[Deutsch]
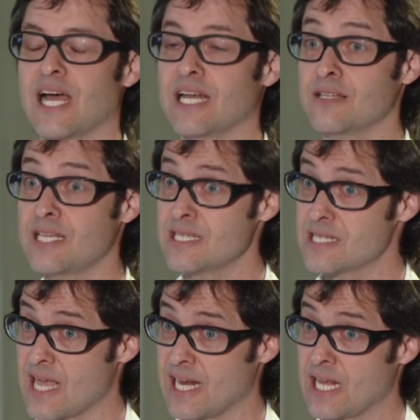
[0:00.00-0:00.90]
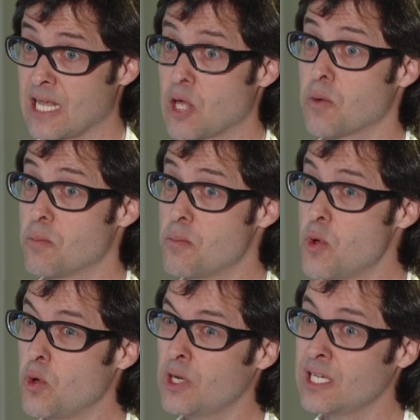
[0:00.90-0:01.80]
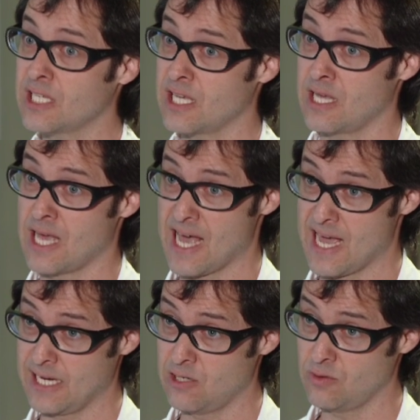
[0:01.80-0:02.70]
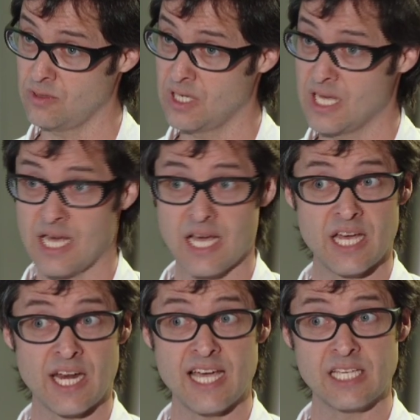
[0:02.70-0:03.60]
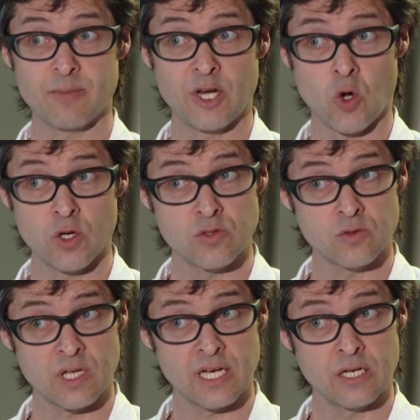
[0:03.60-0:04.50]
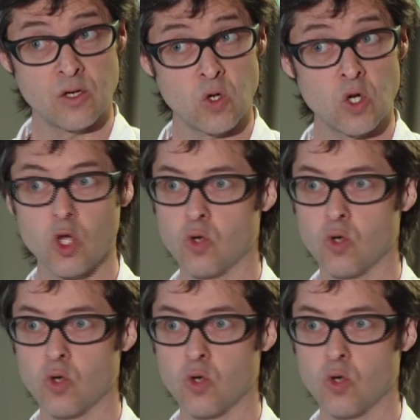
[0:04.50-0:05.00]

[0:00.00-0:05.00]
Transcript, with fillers: Allerdings eine mögliche Heilung erreicht man heutzutage noch